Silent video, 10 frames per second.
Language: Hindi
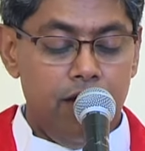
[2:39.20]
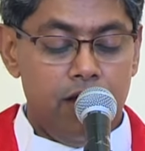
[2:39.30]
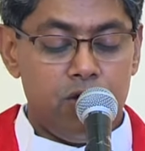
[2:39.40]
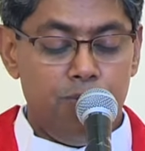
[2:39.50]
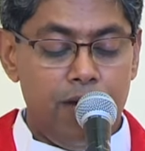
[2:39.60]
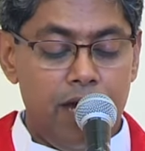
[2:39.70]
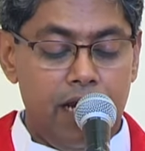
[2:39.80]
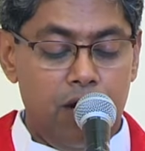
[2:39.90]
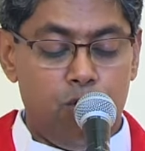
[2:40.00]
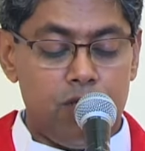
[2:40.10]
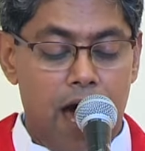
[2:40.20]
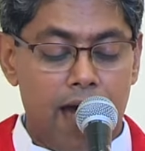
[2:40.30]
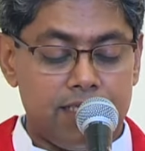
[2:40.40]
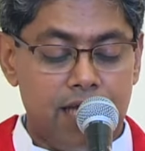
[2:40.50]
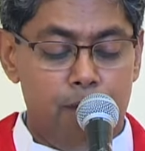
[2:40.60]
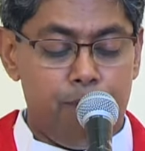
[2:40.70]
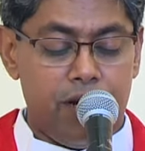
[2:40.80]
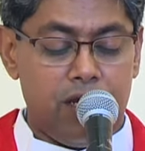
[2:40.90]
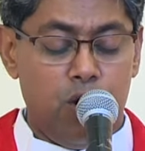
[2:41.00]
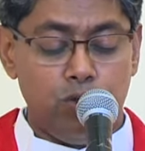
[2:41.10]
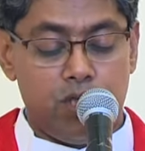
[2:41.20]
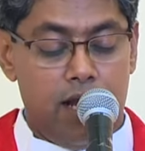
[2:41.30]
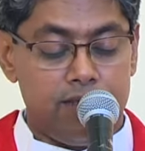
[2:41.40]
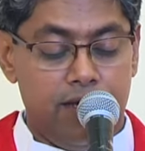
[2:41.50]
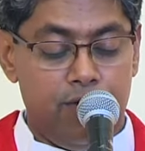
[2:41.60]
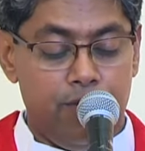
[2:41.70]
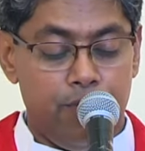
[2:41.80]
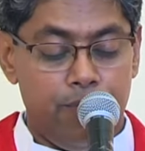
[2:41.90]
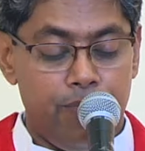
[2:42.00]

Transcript: तुम मेरी उदारता पर क्यों जलते हो